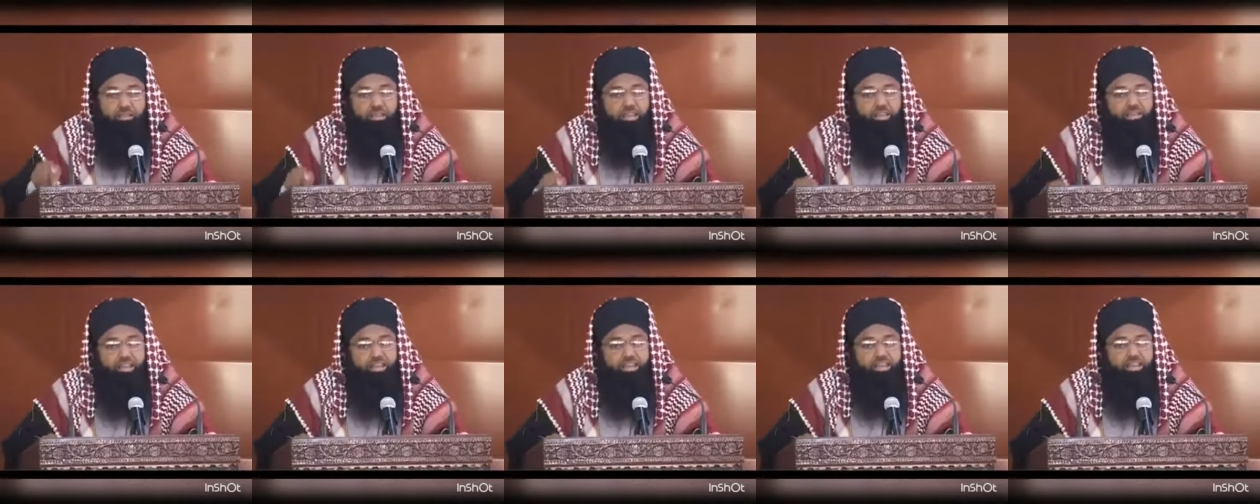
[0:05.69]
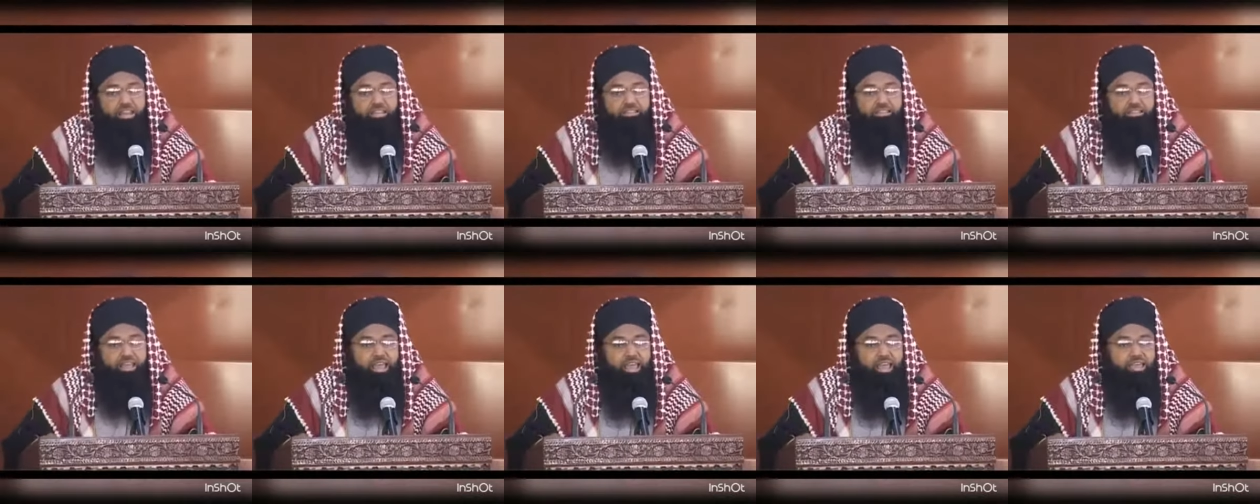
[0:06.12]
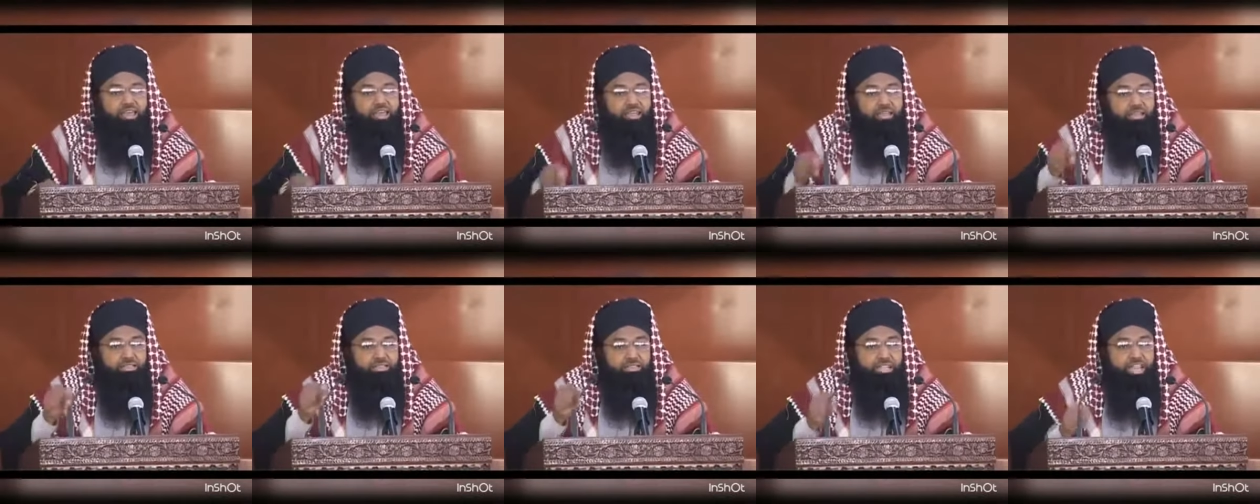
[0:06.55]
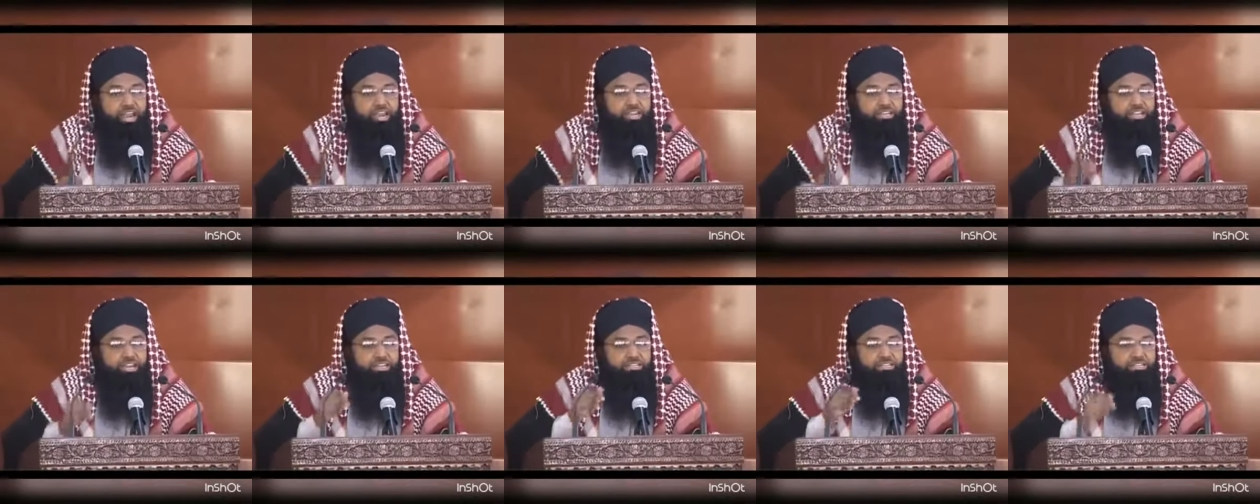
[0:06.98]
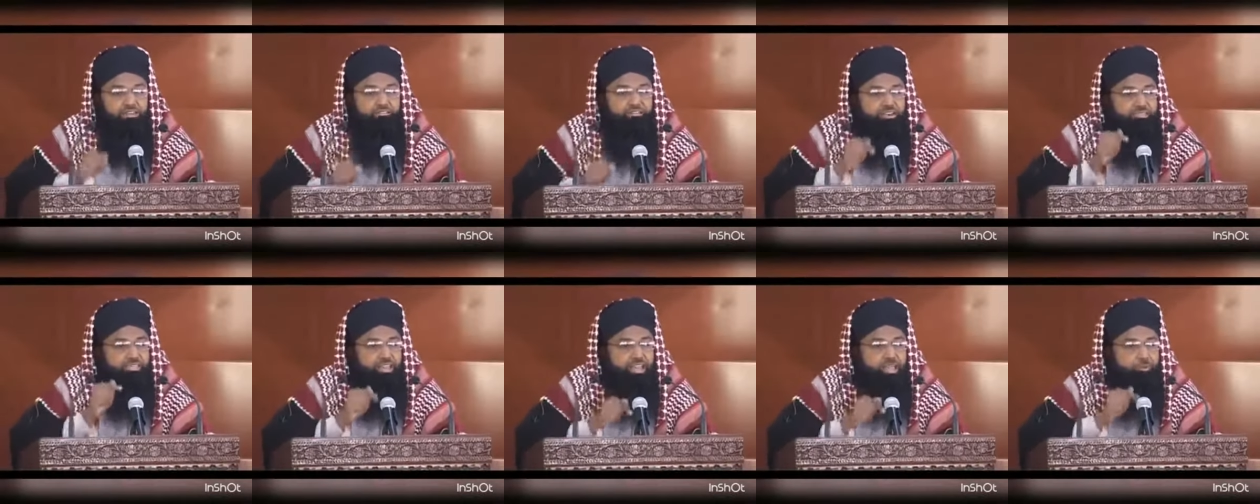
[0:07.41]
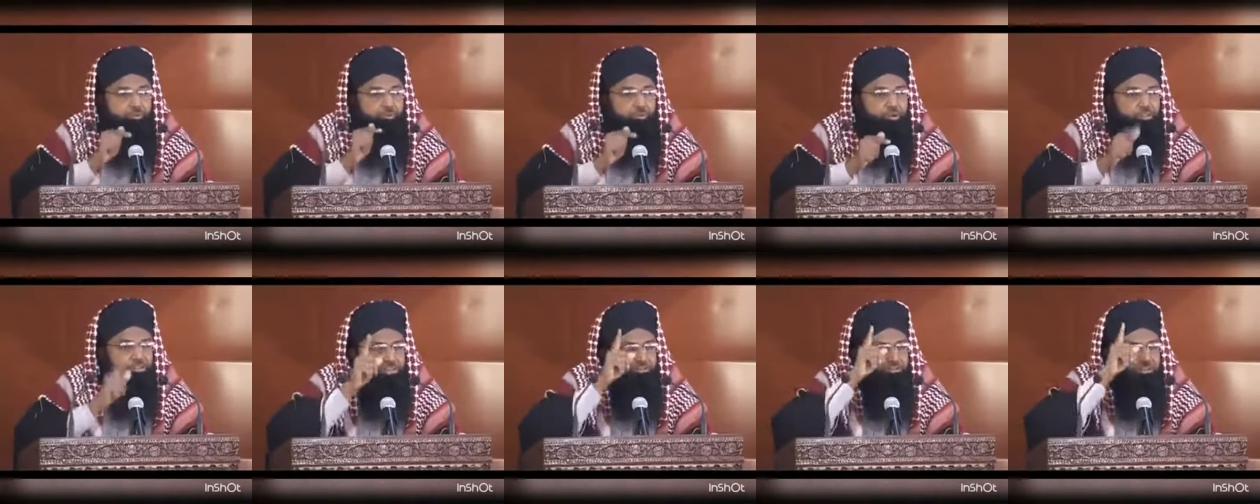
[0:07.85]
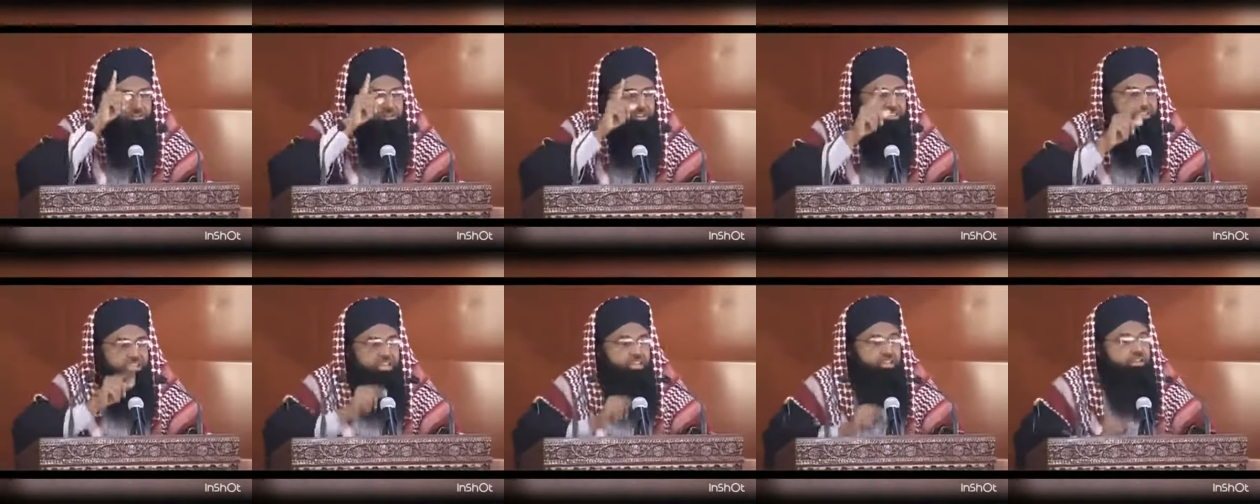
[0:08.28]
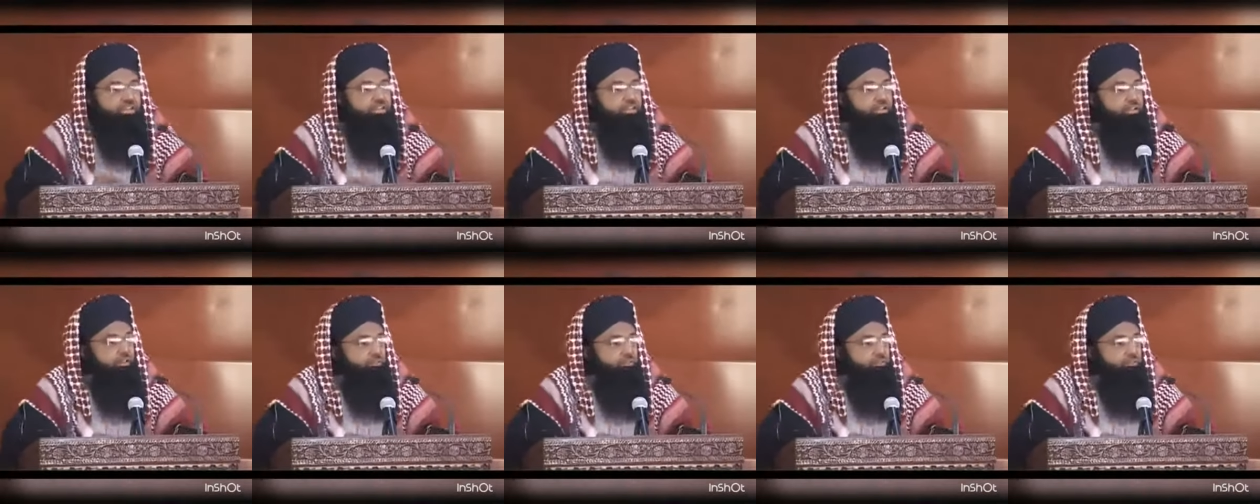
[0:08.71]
இலங்கையில் இருந்த கேடுகட்ட விடுதலை புலி தீவிரவாதிகள்